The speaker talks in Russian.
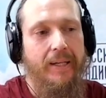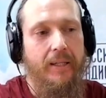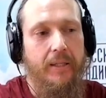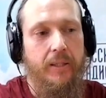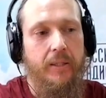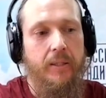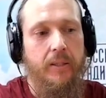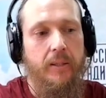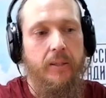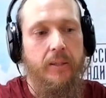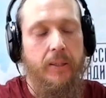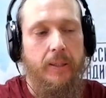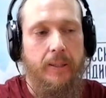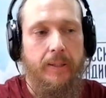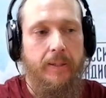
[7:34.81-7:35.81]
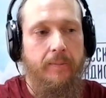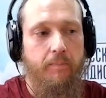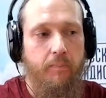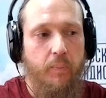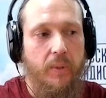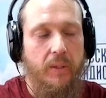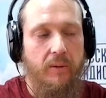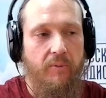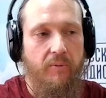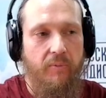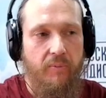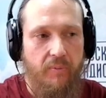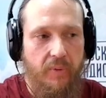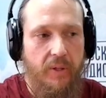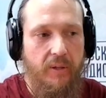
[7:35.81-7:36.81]
И э,
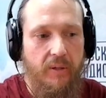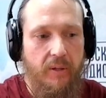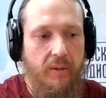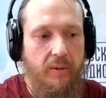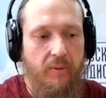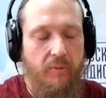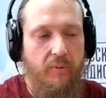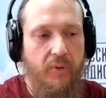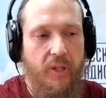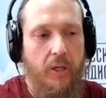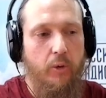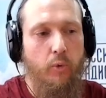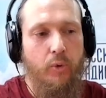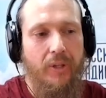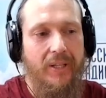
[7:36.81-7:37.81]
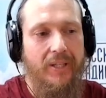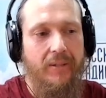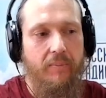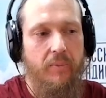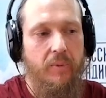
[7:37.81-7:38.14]
в, в народной